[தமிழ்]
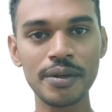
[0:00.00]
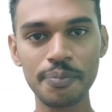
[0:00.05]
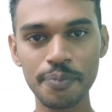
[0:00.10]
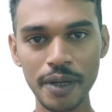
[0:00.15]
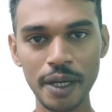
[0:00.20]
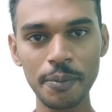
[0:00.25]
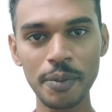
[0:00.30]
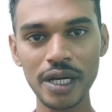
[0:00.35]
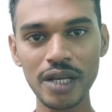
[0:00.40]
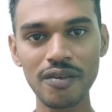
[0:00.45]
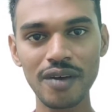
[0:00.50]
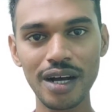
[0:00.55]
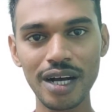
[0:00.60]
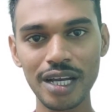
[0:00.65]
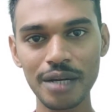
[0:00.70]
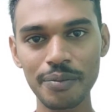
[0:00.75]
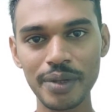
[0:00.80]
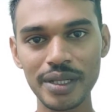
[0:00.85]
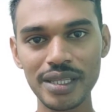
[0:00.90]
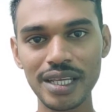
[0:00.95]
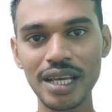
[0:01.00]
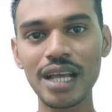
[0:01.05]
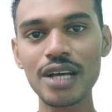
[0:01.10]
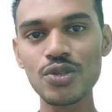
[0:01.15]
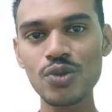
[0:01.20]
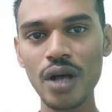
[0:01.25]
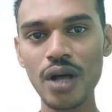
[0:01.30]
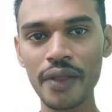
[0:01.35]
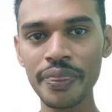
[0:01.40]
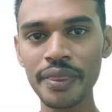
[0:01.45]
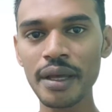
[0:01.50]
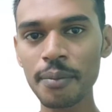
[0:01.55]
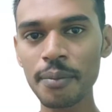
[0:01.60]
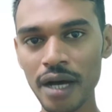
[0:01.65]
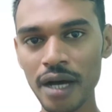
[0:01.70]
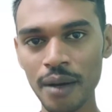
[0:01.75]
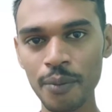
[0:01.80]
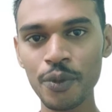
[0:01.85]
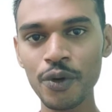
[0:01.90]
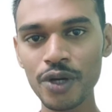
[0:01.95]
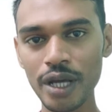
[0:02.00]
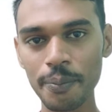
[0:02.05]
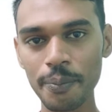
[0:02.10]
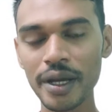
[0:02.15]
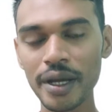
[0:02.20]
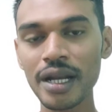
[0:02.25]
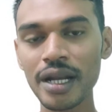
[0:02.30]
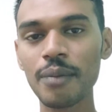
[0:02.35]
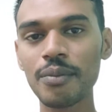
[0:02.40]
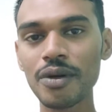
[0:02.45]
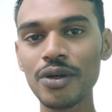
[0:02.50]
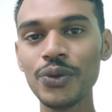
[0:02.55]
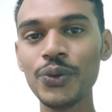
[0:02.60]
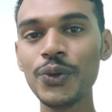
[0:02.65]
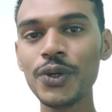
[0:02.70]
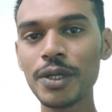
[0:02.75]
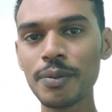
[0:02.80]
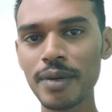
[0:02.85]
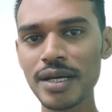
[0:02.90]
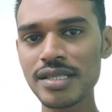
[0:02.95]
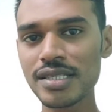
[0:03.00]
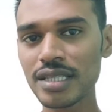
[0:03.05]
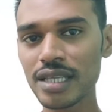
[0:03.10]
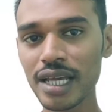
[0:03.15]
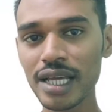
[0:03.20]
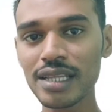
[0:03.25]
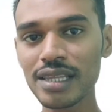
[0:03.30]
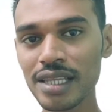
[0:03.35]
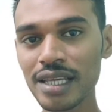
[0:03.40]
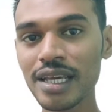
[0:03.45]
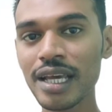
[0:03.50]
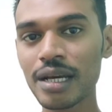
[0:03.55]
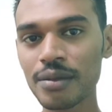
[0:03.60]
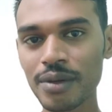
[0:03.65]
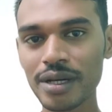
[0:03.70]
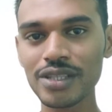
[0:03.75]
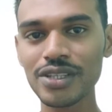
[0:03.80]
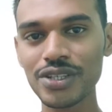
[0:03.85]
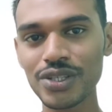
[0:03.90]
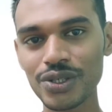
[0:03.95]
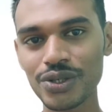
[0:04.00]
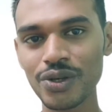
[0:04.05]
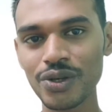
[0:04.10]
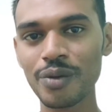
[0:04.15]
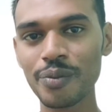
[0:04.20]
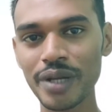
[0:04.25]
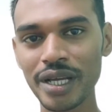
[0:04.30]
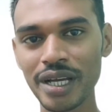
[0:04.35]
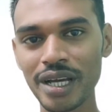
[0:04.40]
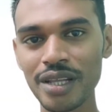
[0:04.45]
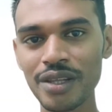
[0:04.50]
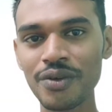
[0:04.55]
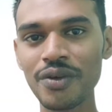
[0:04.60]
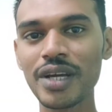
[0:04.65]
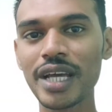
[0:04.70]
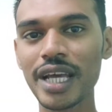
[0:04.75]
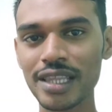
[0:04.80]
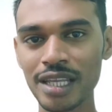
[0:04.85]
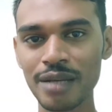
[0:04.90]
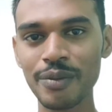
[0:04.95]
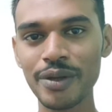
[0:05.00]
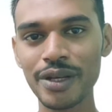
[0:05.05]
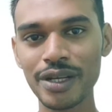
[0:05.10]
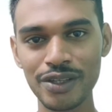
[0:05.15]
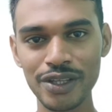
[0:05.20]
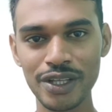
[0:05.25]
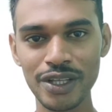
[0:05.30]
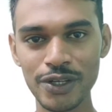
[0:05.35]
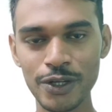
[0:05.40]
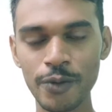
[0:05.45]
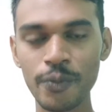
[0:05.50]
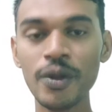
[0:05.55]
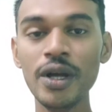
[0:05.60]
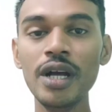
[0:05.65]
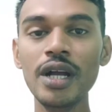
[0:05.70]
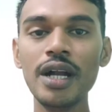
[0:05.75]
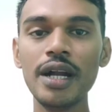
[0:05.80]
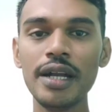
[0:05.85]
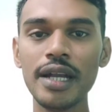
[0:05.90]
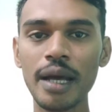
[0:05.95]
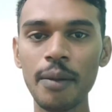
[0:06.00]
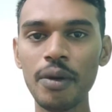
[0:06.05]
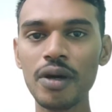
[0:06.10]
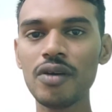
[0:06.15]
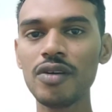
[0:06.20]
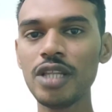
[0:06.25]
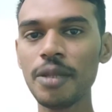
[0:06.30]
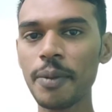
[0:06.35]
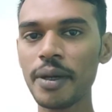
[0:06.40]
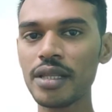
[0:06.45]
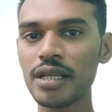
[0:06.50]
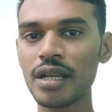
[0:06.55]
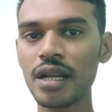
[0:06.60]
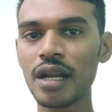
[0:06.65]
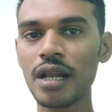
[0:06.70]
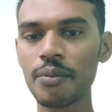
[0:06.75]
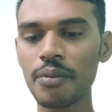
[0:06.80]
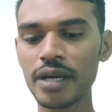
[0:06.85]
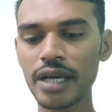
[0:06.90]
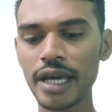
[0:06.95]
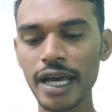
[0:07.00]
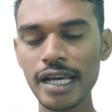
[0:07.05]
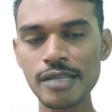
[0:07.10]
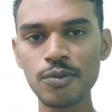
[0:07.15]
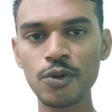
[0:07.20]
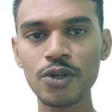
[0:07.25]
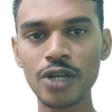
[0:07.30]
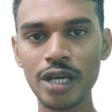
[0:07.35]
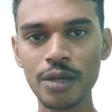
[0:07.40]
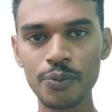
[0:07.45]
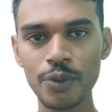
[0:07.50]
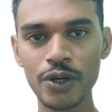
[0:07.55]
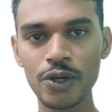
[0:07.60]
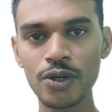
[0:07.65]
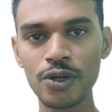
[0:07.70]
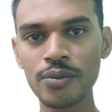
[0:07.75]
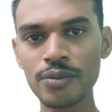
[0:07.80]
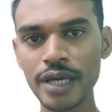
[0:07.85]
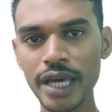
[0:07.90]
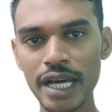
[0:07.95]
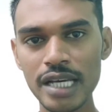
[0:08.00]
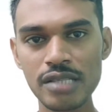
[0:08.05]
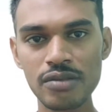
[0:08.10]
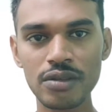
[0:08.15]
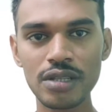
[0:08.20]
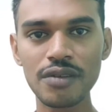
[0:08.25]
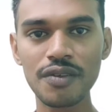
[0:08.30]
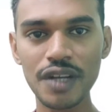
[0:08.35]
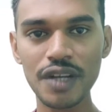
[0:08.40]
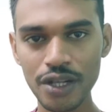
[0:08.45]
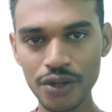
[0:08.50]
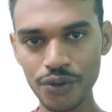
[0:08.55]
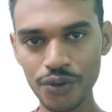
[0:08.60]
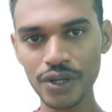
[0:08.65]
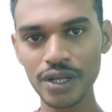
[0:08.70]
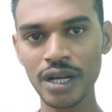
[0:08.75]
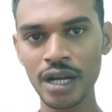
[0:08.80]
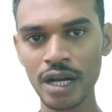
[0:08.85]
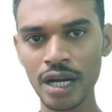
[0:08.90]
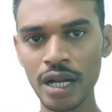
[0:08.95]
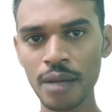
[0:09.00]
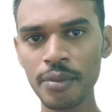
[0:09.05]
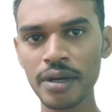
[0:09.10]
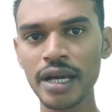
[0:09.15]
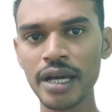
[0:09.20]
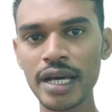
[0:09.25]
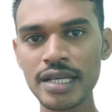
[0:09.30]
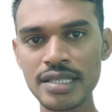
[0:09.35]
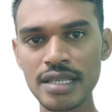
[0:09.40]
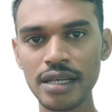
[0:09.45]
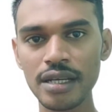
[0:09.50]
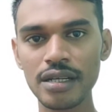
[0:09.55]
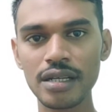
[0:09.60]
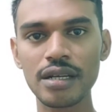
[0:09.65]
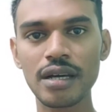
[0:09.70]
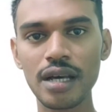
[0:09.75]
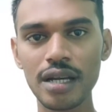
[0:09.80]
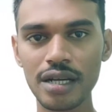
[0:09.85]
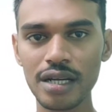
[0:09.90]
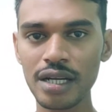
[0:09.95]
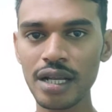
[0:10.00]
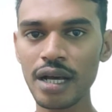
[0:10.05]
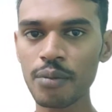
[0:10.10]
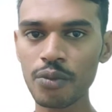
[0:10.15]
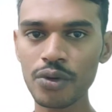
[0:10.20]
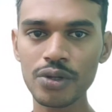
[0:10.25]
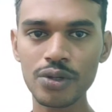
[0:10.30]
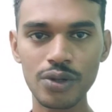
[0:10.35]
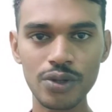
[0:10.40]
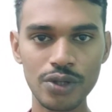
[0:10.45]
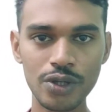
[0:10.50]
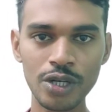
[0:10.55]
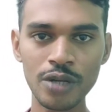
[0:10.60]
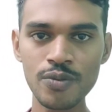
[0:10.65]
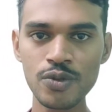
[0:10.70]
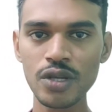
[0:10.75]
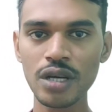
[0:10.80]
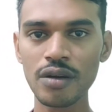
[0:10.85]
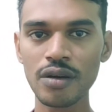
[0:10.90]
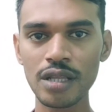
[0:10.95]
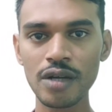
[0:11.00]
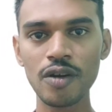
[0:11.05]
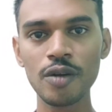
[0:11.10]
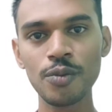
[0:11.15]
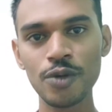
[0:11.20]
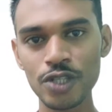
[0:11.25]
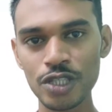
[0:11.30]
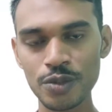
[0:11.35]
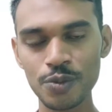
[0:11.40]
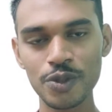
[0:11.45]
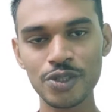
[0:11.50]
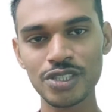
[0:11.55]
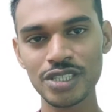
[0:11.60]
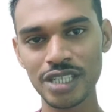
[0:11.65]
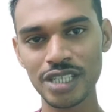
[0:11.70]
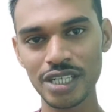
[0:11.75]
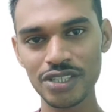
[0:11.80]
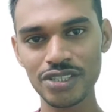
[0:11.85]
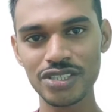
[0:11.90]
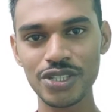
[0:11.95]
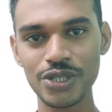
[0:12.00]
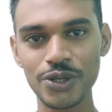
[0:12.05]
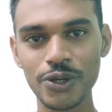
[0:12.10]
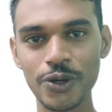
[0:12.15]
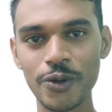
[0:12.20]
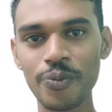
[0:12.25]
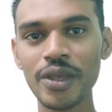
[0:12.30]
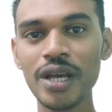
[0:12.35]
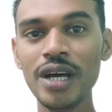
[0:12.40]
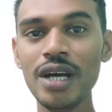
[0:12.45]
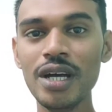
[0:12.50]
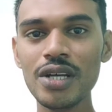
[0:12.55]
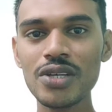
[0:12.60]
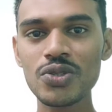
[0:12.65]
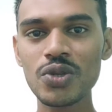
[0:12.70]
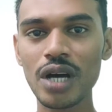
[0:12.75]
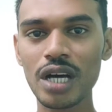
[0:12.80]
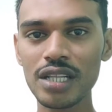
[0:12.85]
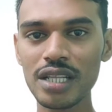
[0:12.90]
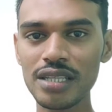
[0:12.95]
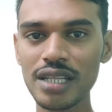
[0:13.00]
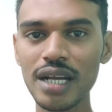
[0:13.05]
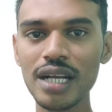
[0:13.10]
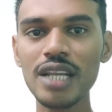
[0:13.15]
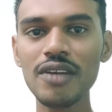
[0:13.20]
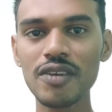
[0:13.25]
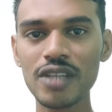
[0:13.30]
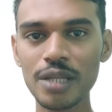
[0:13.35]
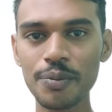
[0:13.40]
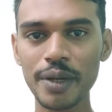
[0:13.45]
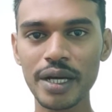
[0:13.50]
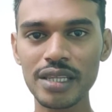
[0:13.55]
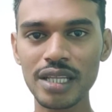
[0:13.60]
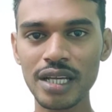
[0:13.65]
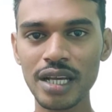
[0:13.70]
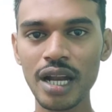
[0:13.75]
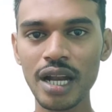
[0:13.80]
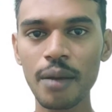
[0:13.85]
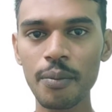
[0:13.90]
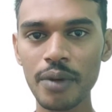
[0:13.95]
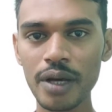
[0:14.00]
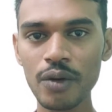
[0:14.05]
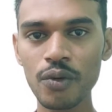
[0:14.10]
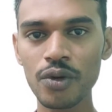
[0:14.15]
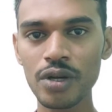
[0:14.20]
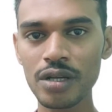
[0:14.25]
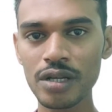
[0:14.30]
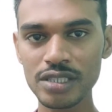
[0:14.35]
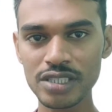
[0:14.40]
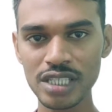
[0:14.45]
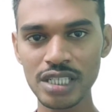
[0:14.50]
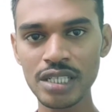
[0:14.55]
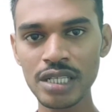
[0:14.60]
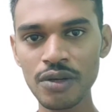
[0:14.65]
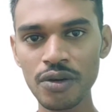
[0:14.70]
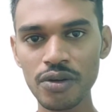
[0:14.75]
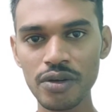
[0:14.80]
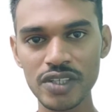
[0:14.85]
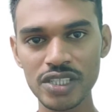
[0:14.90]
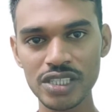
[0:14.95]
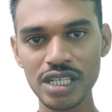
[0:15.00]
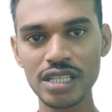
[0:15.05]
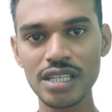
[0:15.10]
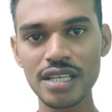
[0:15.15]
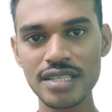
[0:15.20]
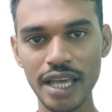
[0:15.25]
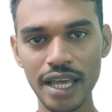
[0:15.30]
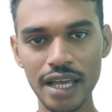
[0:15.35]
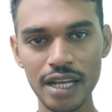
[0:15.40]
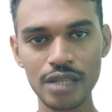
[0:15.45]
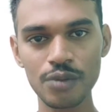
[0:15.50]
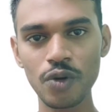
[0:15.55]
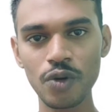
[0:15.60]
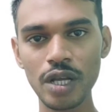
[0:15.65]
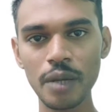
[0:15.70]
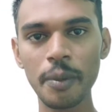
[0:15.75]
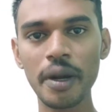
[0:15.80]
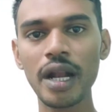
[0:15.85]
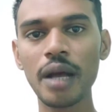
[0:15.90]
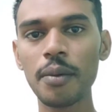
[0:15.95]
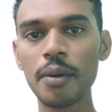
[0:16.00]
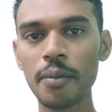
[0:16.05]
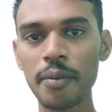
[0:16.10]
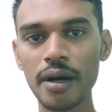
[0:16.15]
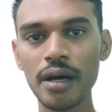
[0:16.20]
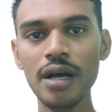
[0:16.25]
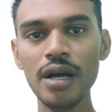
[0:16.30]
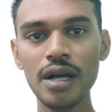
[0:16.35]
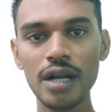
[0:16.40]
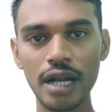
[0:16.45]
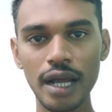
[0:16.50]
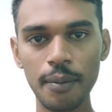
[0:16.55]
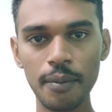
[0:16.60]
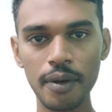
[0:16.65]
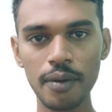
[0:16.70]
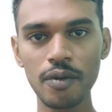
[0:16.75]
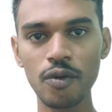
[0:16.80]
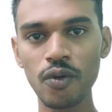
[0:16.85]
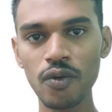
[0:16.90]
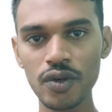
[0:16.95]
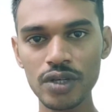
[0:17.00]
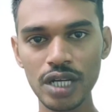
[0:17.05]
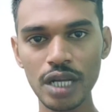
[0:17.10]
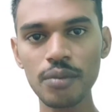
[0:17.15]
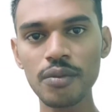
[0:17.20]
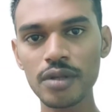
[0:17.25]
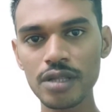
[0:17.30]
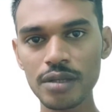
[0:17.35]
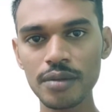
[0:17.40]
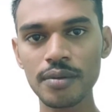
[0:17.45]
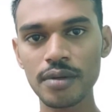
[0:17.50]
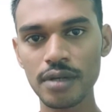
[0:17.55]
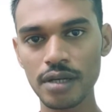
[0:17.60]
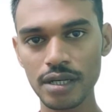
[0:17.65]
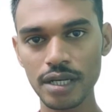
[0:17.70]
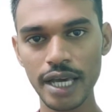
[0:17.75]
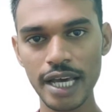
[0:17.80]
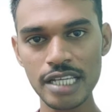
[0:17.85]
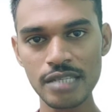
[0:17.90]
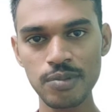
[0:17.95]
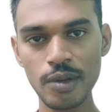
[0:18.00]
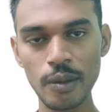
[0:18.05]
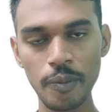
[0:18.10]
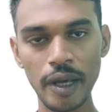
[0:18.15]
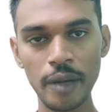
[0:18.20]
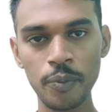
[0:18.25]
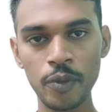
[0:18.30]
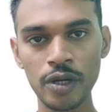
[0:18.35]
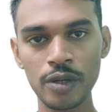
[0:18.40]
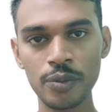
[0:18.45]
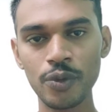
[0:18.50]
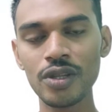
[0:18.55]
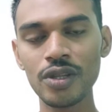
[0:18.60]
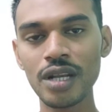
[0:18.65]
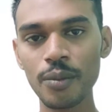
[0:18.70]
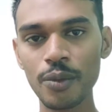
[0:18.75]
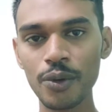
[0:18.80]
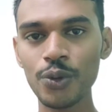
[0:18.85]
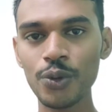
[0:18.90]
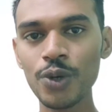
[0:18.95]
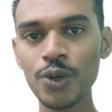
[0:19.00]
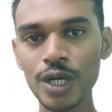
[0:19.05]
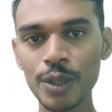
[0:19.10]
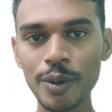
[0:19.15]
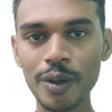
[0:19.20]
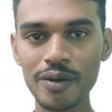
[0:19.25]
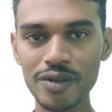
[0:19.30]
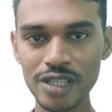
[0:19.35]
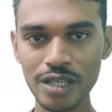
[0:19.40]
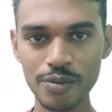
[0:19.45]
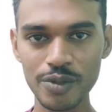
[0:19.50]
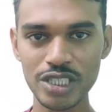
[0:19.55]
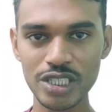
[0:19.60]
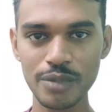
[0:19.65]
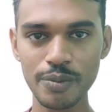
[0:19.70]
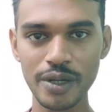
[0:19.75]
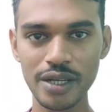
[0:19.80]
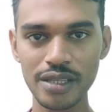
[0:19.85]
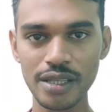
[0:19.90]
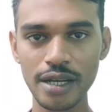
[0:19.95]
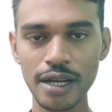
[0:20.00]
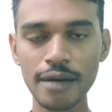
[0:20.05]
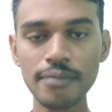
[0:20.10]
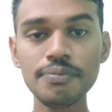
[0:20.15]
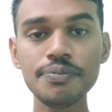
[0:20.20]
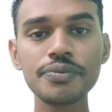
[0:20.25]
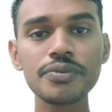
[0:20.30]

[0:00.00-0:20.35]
பே பண்ணி வாங்குற பார்த்தீங்களா ஸோ அந்த அமௌண்ட் அப்போ நம்ம நூறுரூபா சேர்த்து ஏமாந்துட்டு இருக்கோம் அப்படிங்கிறது உங்களுக்கு எத்தனை பேருக்கு தெரியும் நமக்கு வந்து பார்த்தீங்கன்னா நம்ம கேஸ் புக்கிங் பண்ணுறோம் கேஸ் வந்து வீட்டில் கொடுக்குறாங்க நம்ம கேஸ் சிலிண்டர் கார்கிட்ட அமௌண்ட் கொடுக்குறோம் ஸோ அதோட முடிஞ்சு போச்சு நினச்சிட்டு இருக்கோம் ஸோ அதை தாண்டி வந்து பார்த்தீங்கன்னா நம்ம ஒரு சின்ன ஒரு விஷயத்தை செய்யறது மூலியமா நம்ம நம்ம ஒவ்வொரு டைம் வந்து கேஸ் பில் பே பண்ணும்போது நம்ம நூறுரூபா வந்து மிச்சப்படுத்தலாம்